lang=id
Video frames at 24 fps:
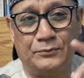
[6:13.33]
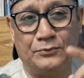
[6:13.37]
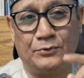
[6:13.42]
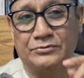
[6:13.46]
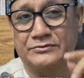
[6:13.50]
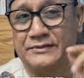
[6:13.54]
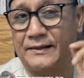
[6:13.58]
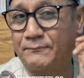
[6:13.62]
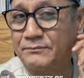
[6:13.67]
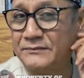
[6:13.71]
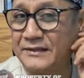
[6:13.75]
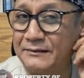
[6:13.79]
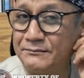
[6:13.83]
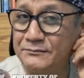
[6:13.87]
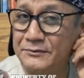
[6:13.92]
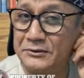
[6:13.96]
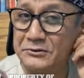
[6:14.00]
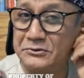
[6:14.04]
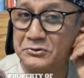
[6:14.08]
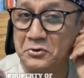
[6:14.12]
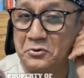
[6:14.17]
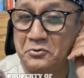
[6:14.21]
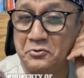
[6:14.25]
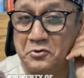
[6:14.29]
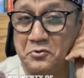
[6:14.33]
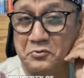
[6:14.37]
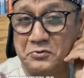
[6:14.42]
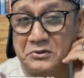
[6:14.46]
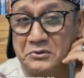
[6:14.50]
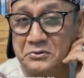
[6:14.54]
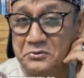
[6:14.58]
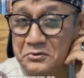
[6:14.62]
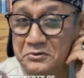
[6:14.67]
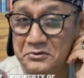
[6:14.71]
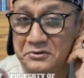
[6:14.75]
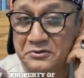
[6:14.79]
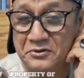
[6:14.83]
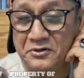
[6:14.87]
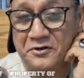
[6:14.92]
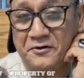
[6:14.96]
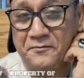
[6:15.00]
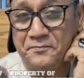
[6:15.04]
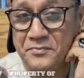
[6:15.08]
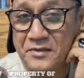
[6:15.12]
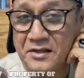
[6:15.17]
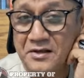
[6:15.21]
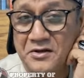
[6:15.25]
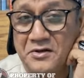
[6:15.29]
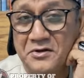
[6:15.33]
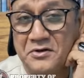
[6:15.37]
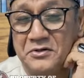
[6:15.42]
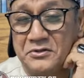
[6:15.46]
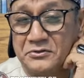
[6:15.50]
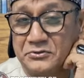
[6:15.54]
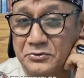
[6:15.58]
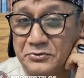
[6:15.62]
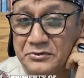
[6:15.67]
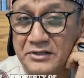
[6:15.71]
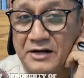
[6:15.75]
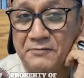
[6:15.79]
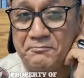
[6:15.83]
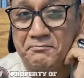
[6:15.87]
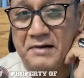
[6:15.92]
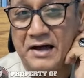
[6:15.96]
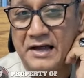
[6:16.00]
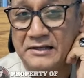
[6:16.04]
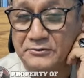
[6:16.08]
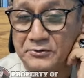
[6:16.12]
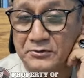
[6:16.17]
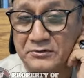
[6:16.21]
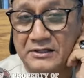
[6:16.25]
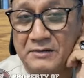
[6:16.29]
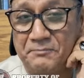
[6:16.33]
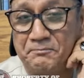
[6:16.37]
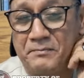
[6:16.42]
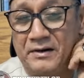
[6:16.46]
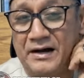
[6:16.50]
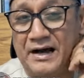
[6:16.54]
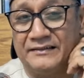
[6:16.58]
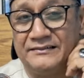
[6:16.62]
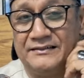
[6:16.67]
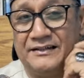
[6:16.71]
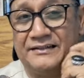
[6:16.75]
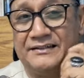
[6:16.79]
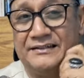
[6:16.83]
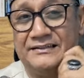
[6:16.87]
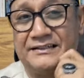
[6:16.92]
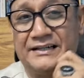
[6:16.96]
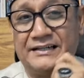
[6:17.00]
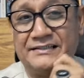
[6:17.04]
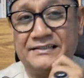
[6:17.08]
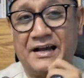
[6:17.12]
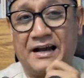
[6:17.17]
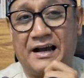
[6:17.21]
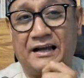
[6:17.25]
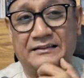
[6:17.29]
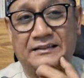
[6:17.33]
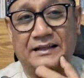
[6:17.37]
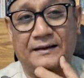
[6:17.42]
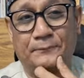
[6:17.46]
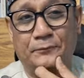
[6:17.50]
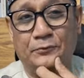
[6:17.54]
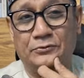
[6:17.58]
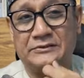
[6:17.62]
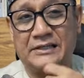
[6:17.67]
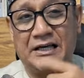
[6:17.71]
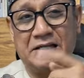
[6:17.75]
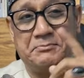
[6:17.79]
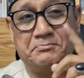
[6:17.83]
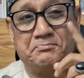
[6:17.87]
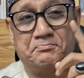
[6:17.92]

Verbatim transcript: September Jokowi Dodo sudah masuk ke Pengadilan Negeri Jakarta Pusat.